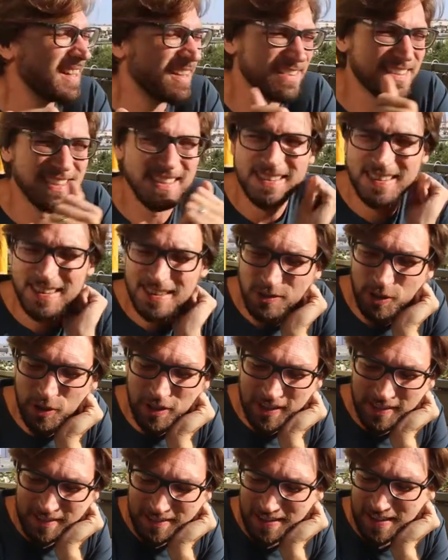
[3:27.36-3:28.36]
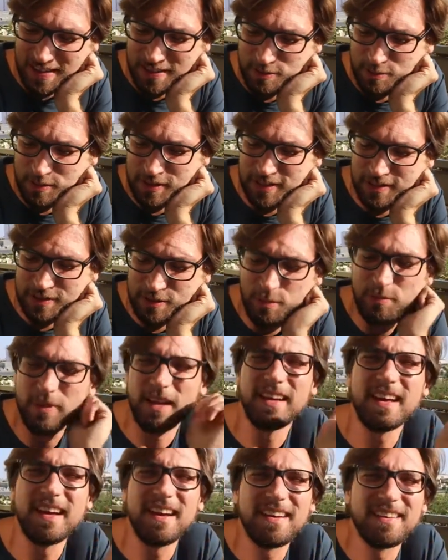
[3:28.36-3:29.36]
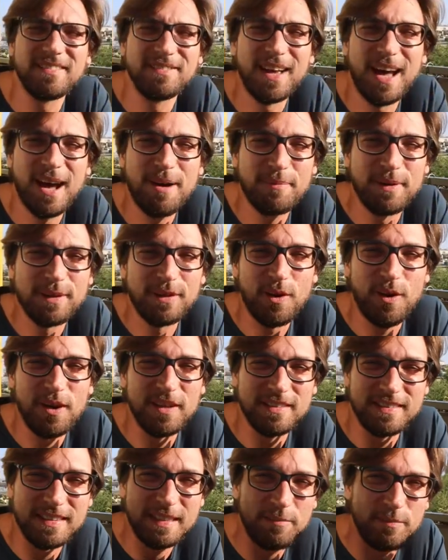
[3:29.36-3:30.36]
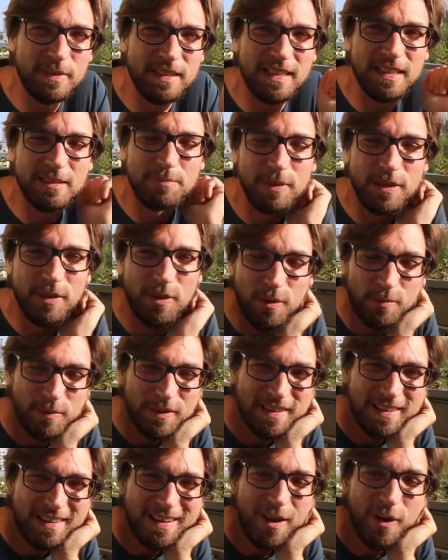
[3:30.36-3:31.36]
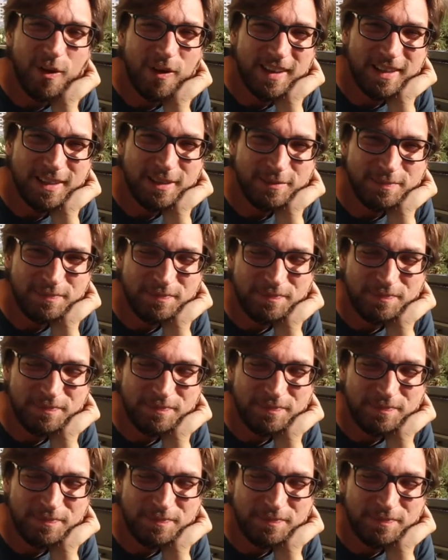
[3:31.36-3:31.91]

Ja, was hat sich noch getan über den Sommer? Ja, wir haben ein neues Teammitglied bekommen, die Laura.